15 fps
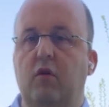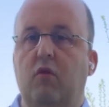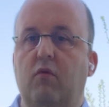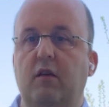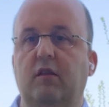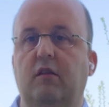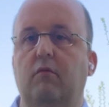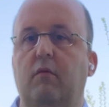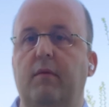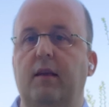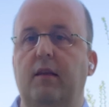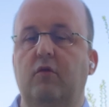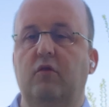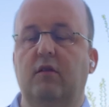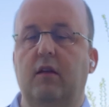in questo
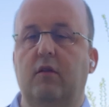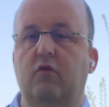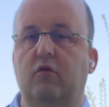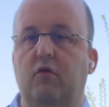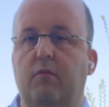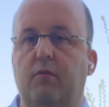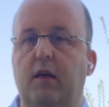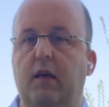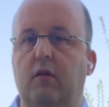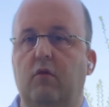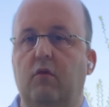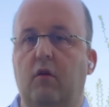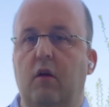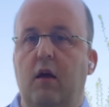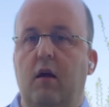momento stanno
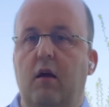scoprendo